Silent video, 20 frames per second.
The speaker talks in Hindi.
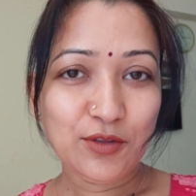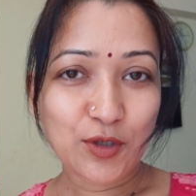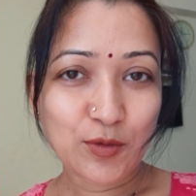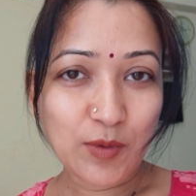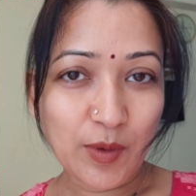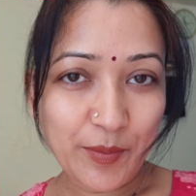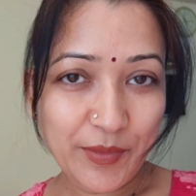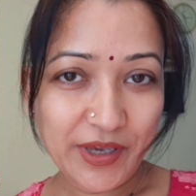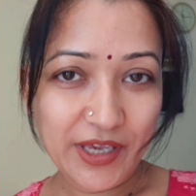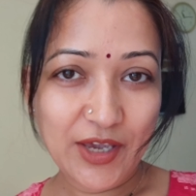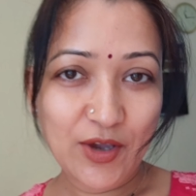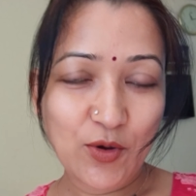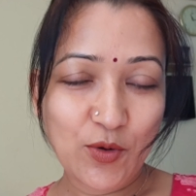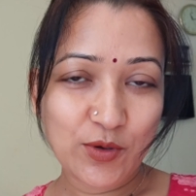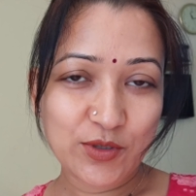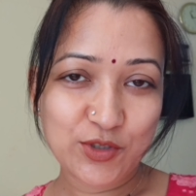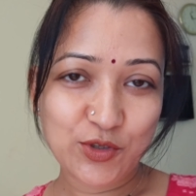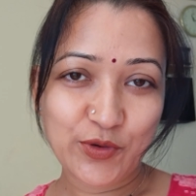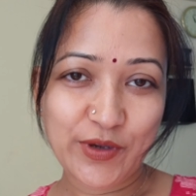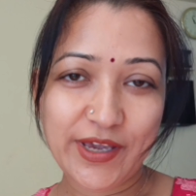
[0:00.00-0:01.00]
तो मम्मी के
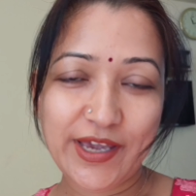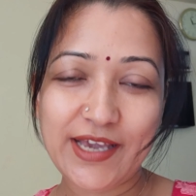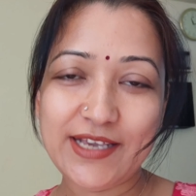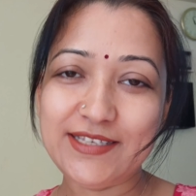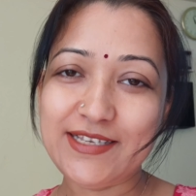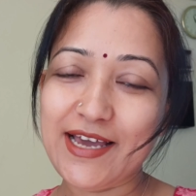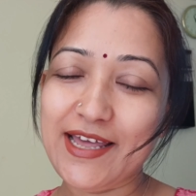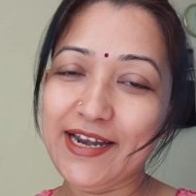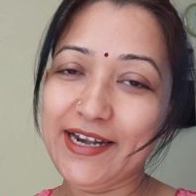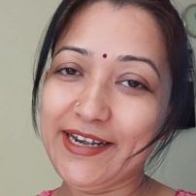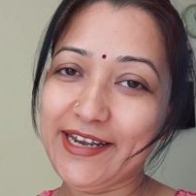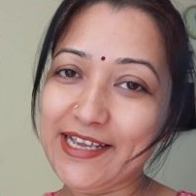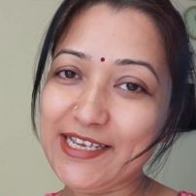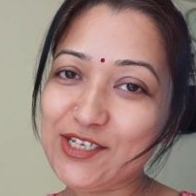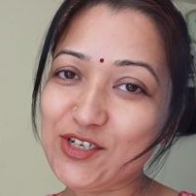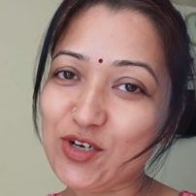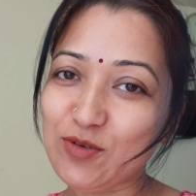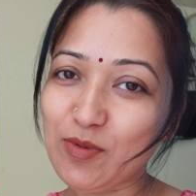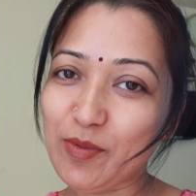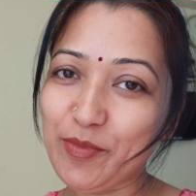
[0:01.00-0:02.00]
हो चुके हैं सारे
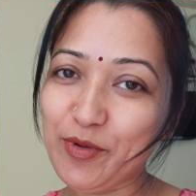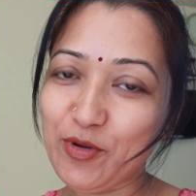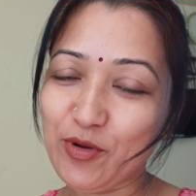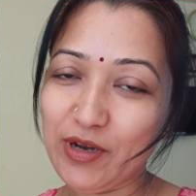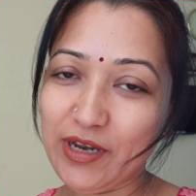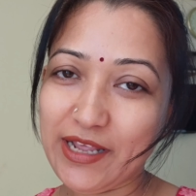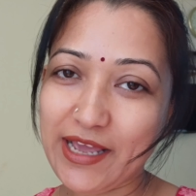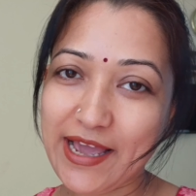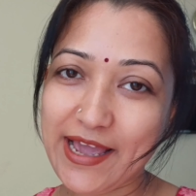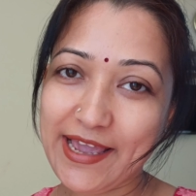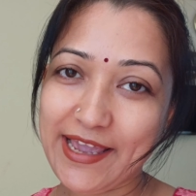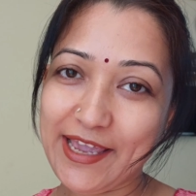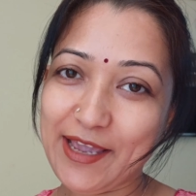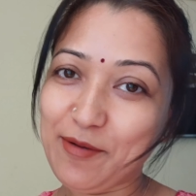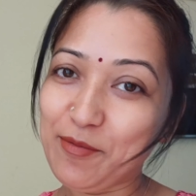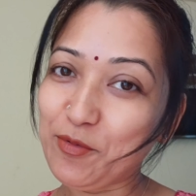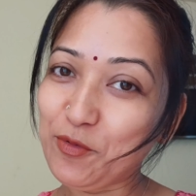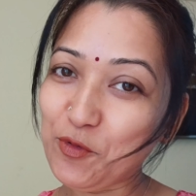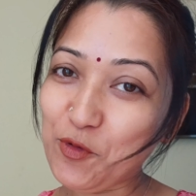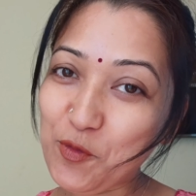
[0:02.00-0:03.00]
टेस्ट और मम्मी को ले आए
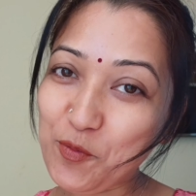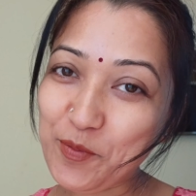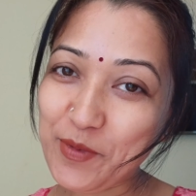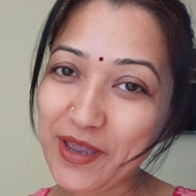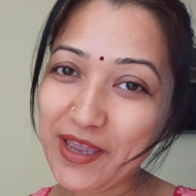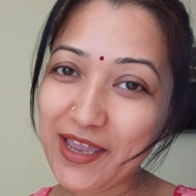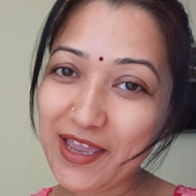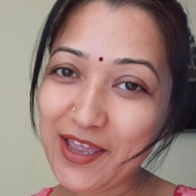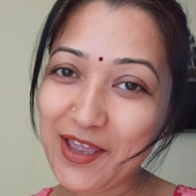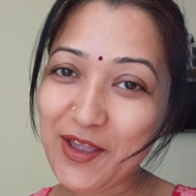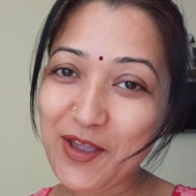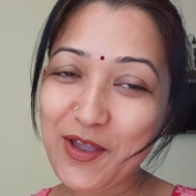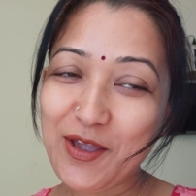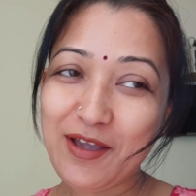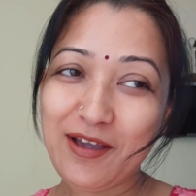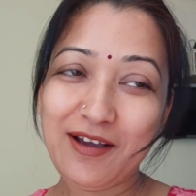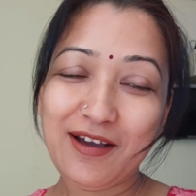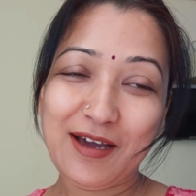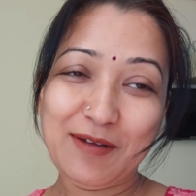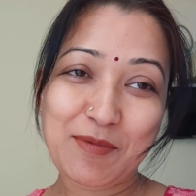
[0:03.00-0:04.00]
हैं अब रूम में
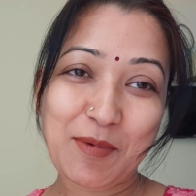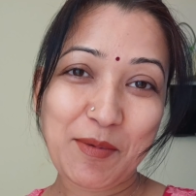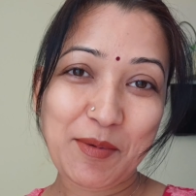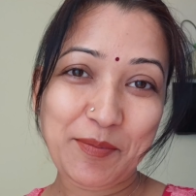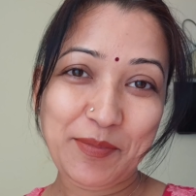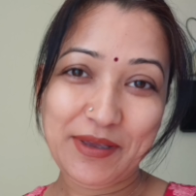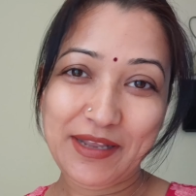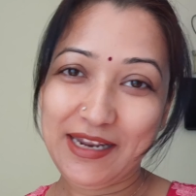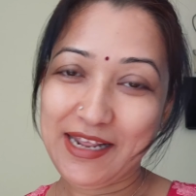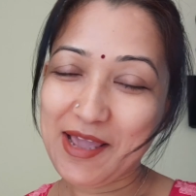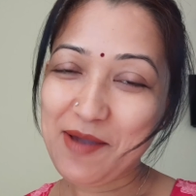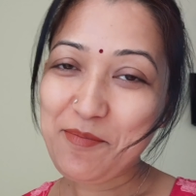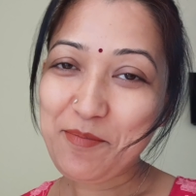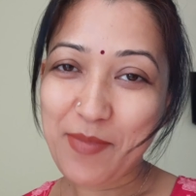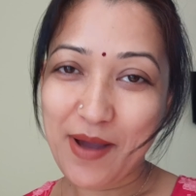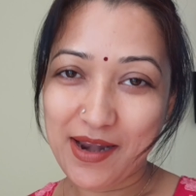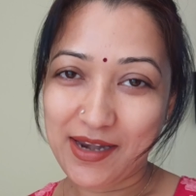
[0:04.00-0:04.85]
और मम्मी पी रही है